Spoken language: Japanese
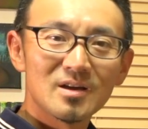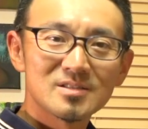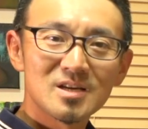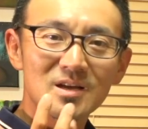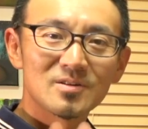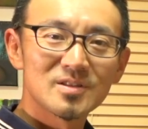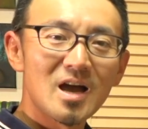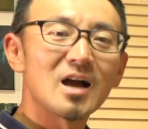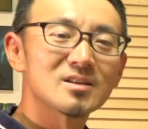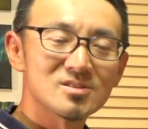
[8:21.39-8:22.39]
じゃなくて
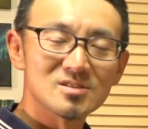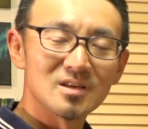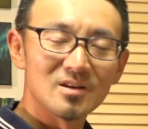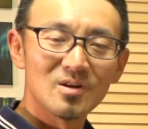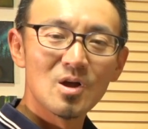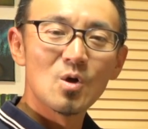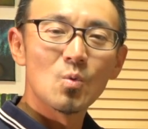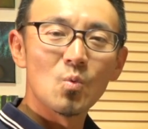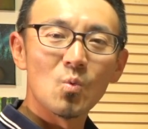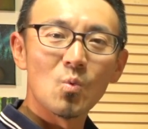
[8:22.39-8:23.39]
吐き続ける「
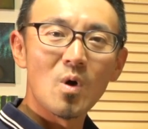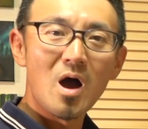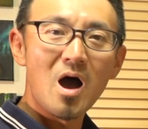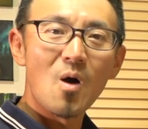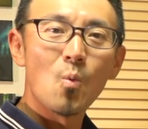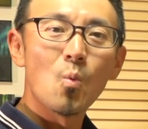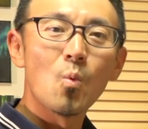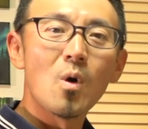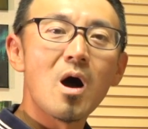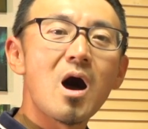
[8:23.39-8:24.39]
わー
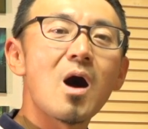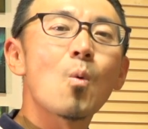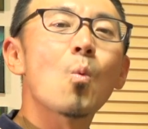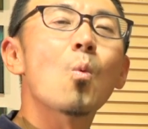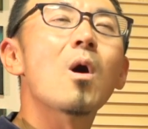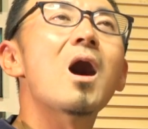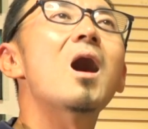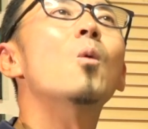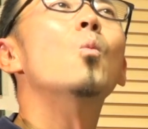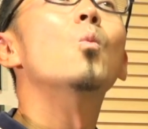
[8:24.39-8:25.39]
わー
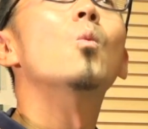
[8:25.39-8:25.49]
わー